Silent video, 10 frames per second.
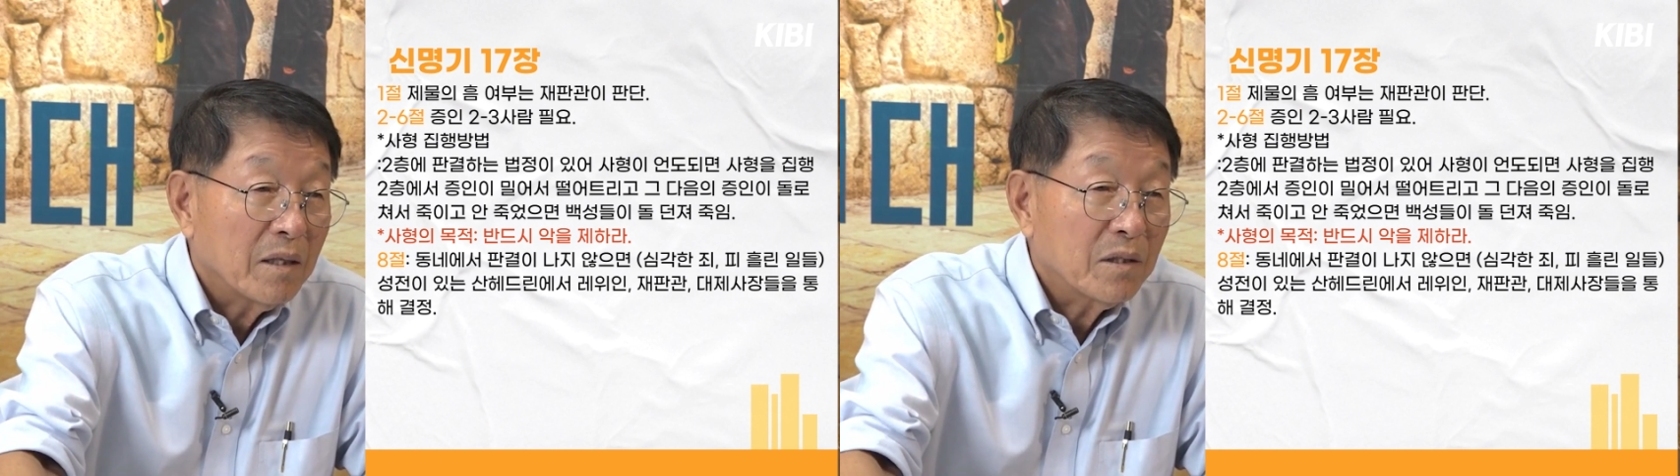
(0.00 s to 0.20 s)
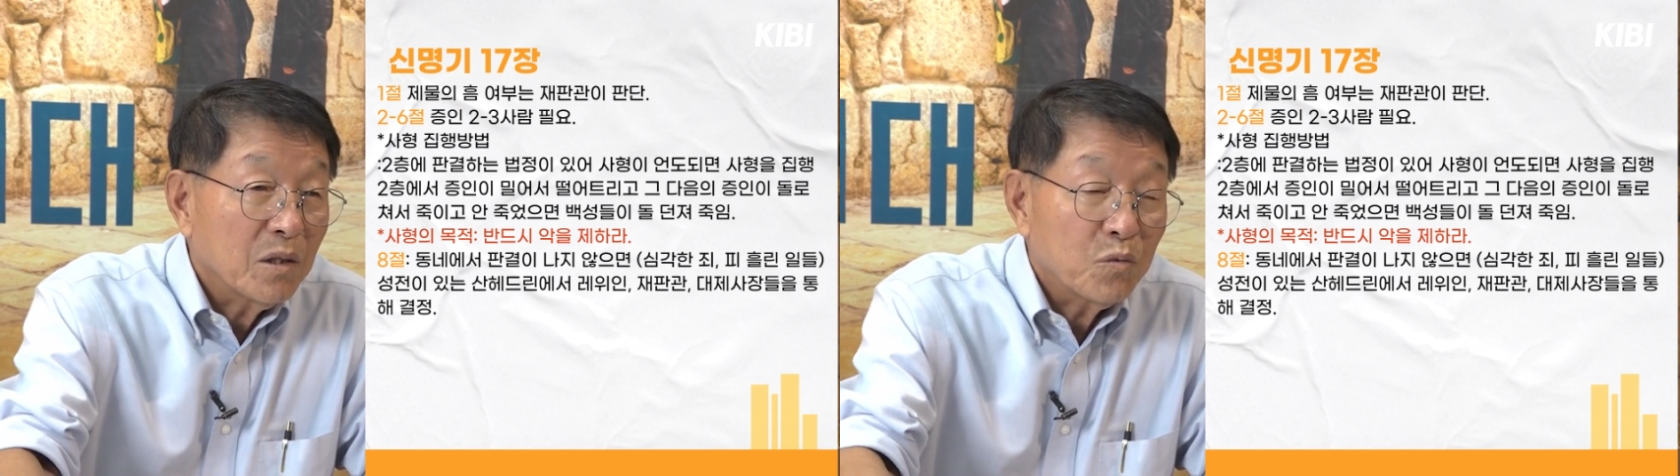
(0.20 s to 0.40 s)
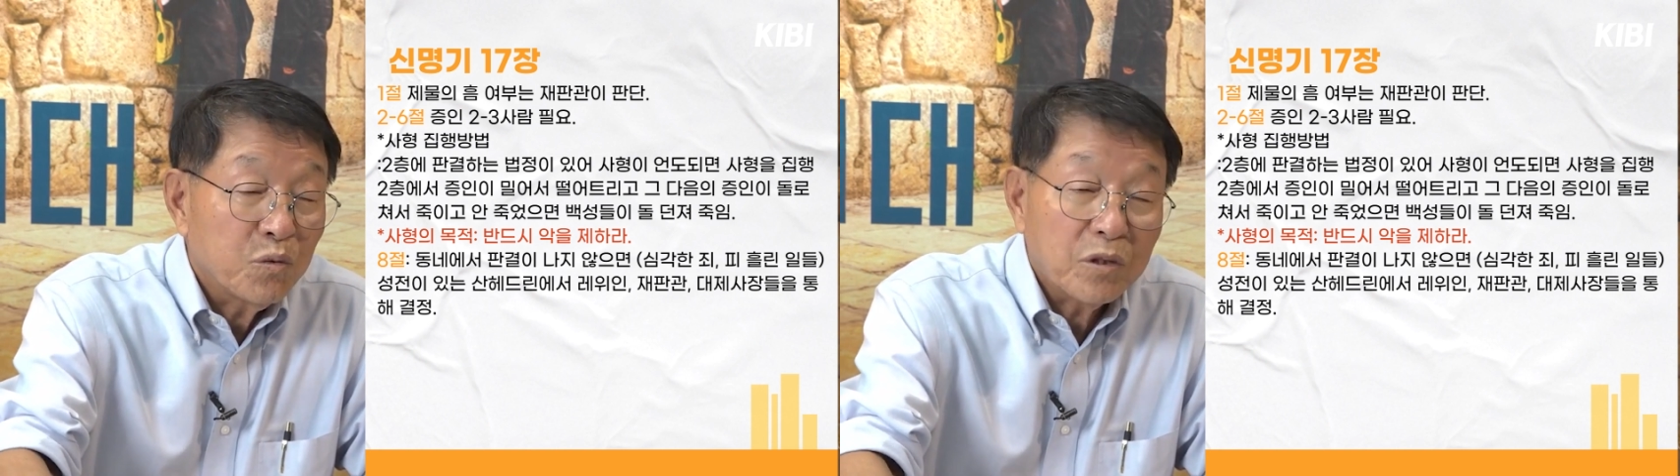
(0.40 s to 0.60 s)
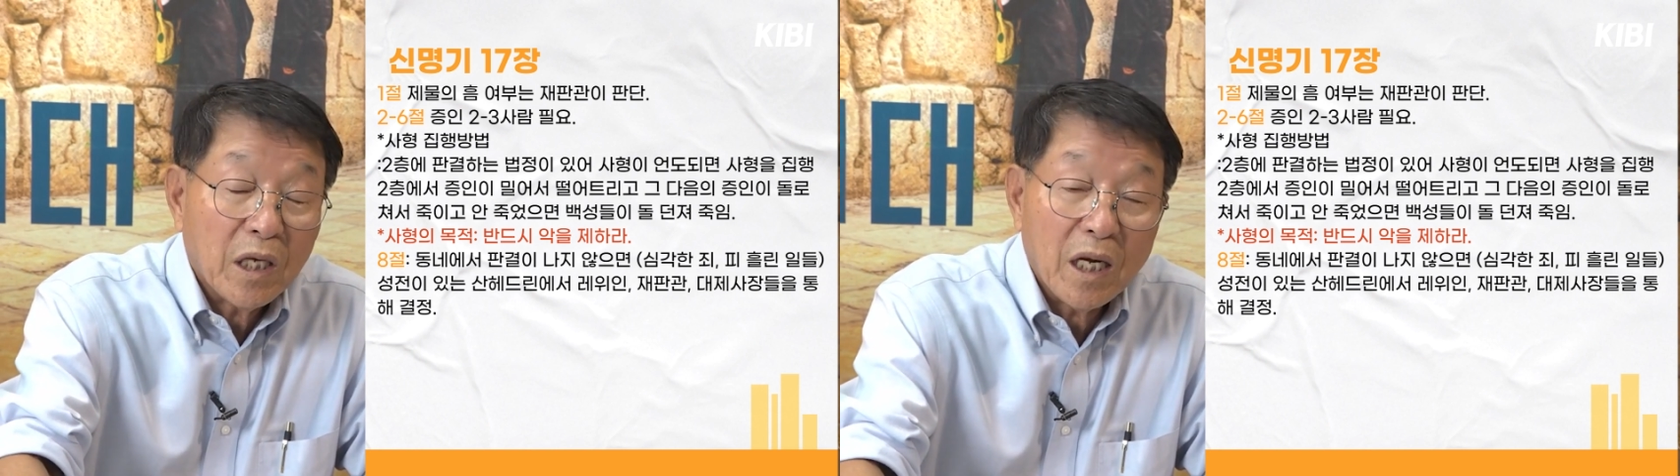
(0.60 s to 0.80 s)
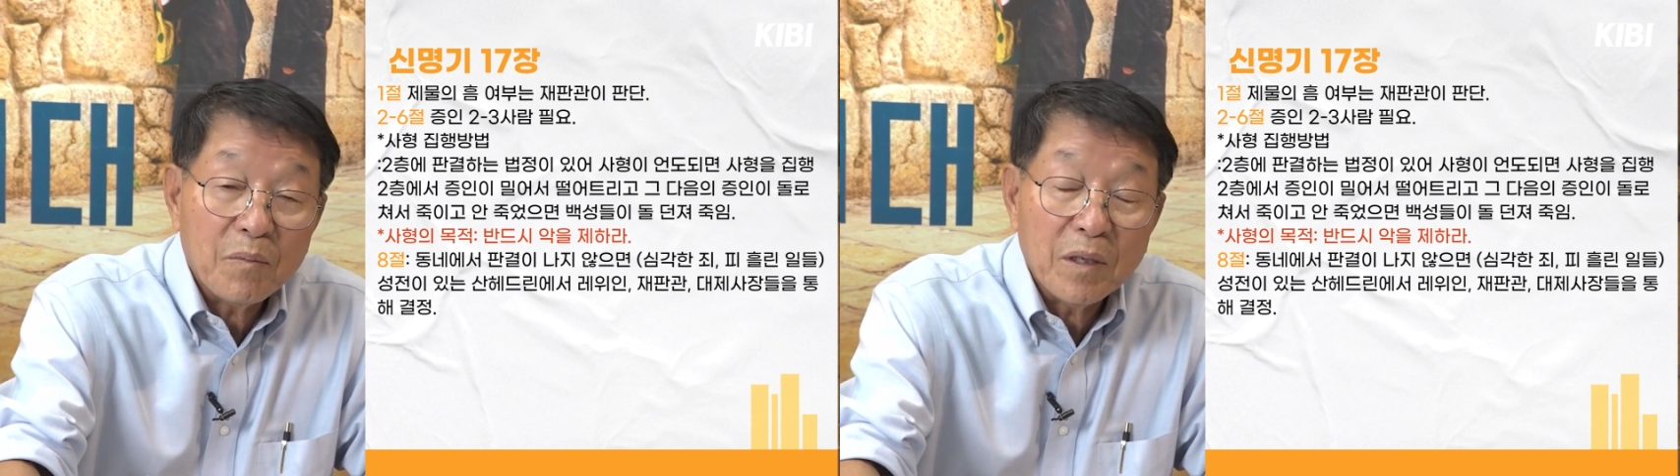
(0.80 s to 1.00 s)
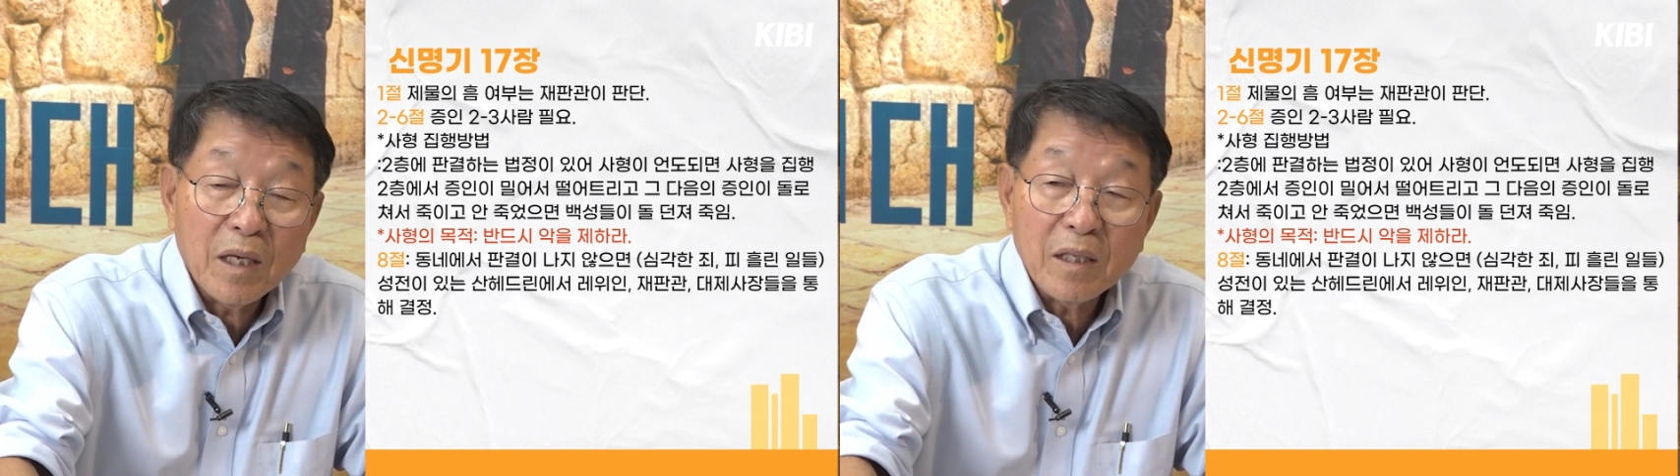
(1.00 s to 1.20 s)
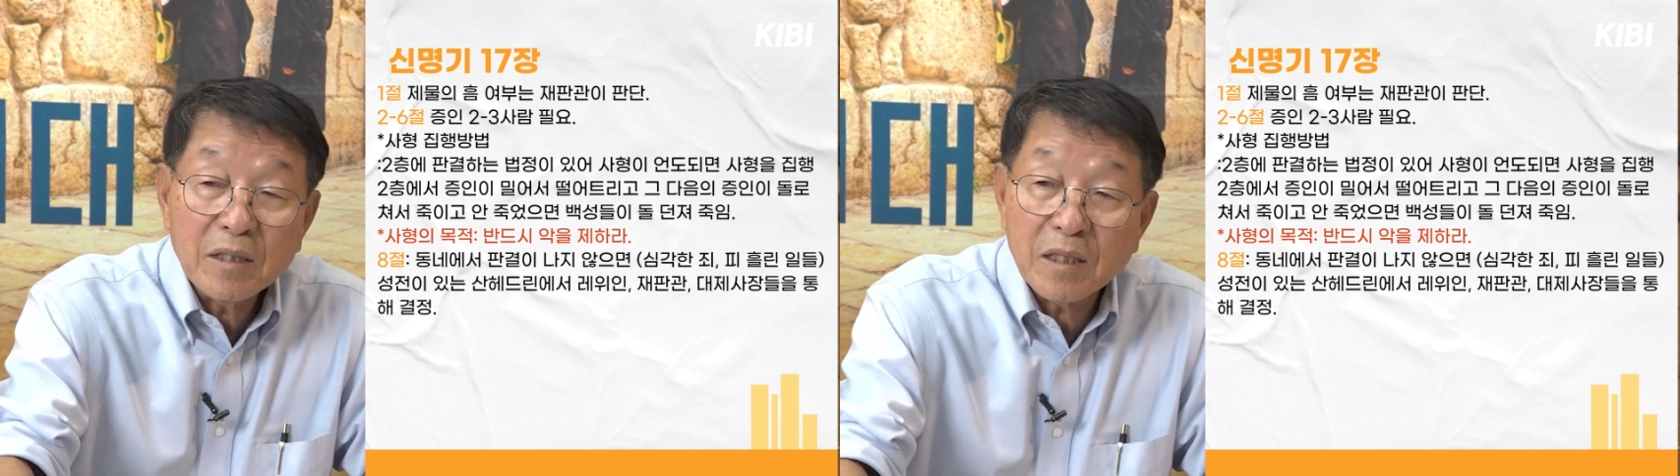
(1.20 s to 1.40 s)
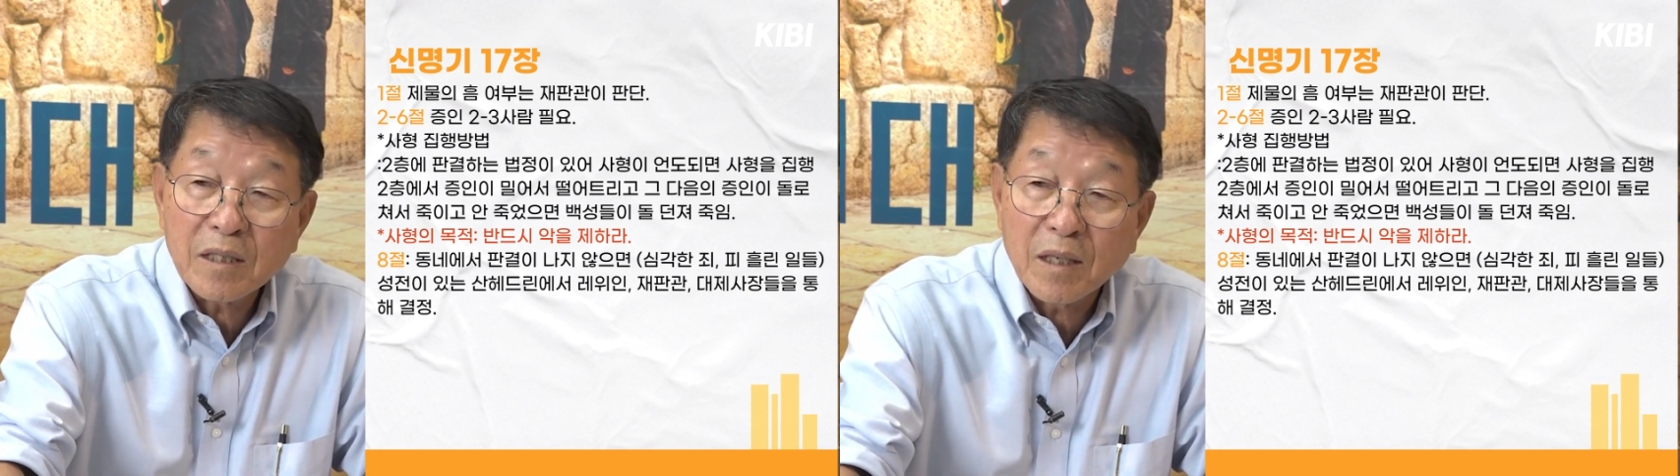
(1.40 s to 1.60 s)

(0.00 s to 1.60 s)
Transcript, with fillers: 그래서 두 사람이나 세